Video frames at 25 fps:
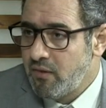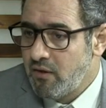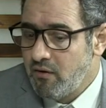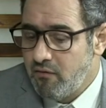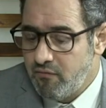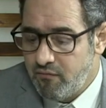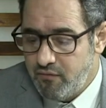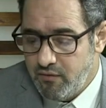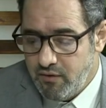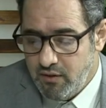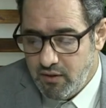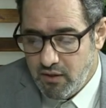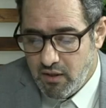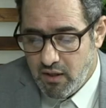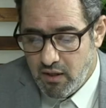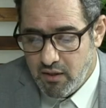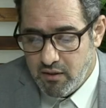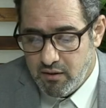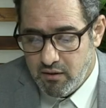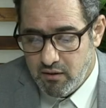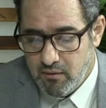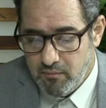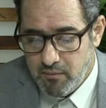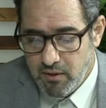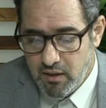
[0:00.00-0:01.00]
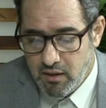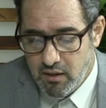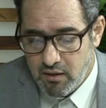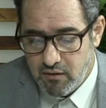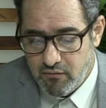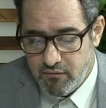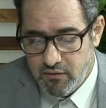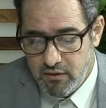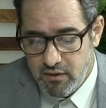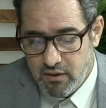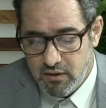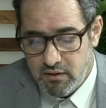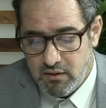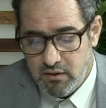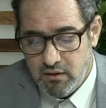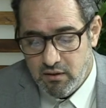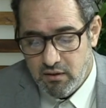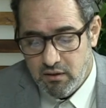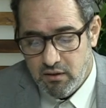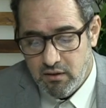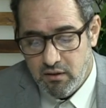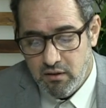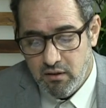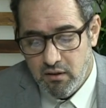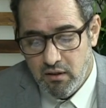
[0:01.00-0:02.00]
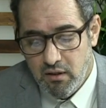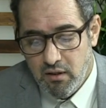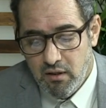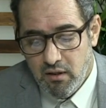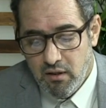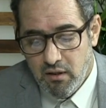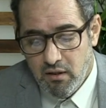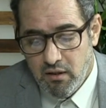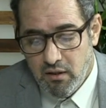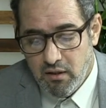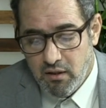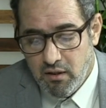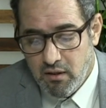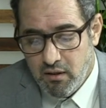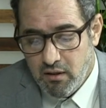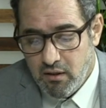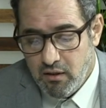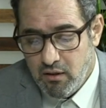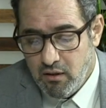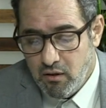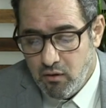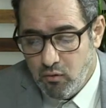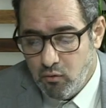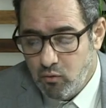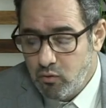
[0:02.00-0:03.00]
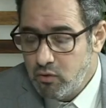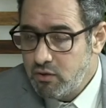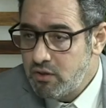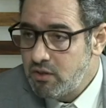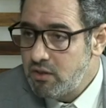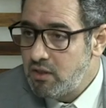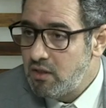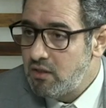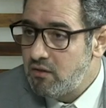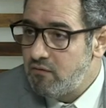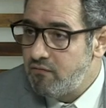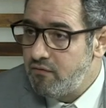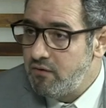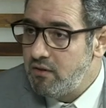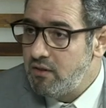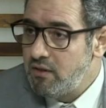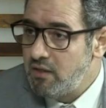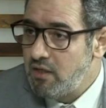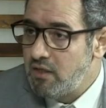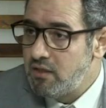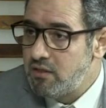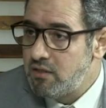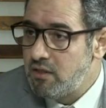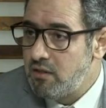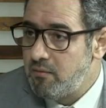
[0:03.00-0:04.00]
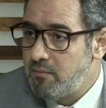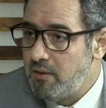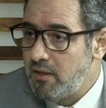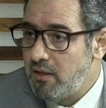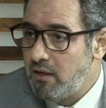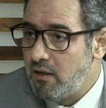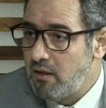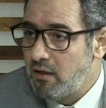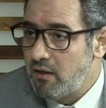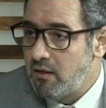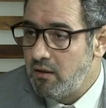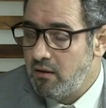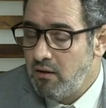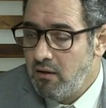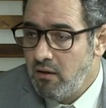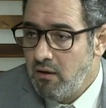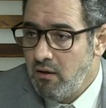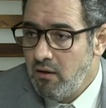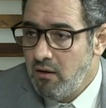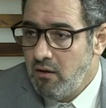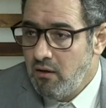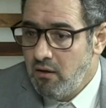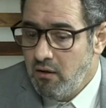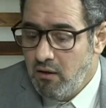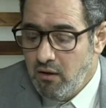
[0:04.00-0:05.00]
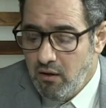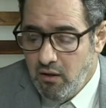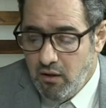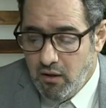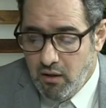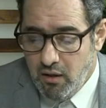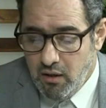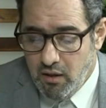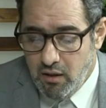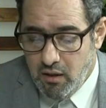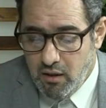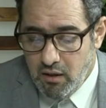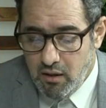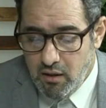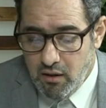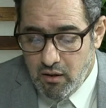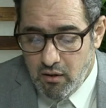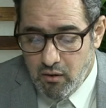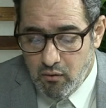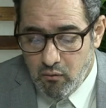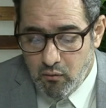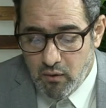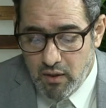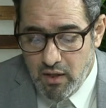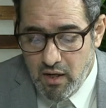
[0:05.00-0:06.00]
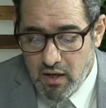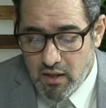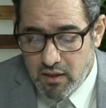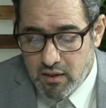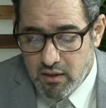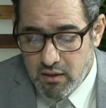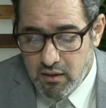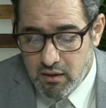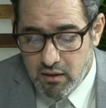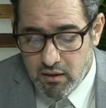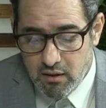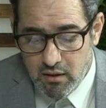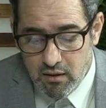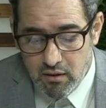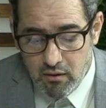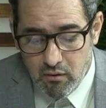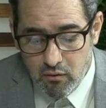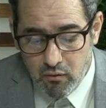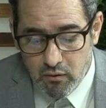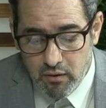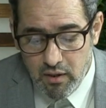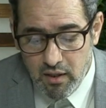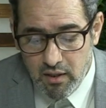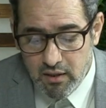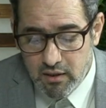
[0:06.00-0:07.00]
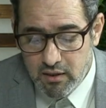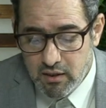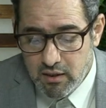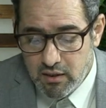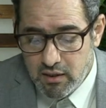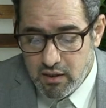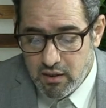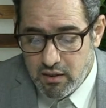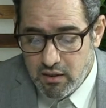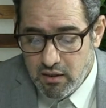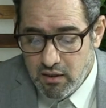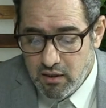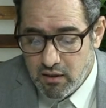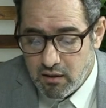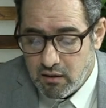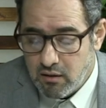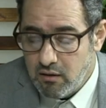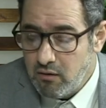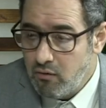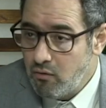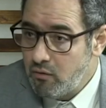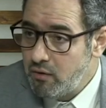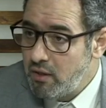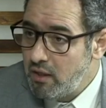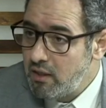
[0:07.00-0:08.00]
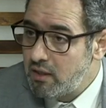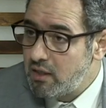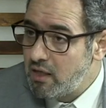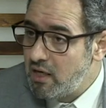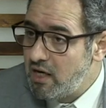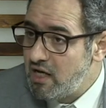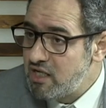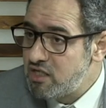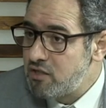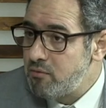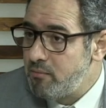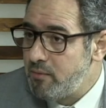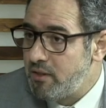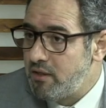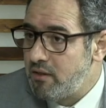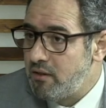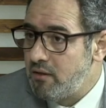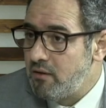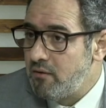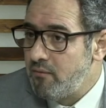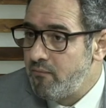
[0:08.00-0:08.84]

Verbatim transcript: في هذه المعارف التي آه، وجدت في نهج البلاغة آه، ولكن هنالك الكثير هنالك هجمة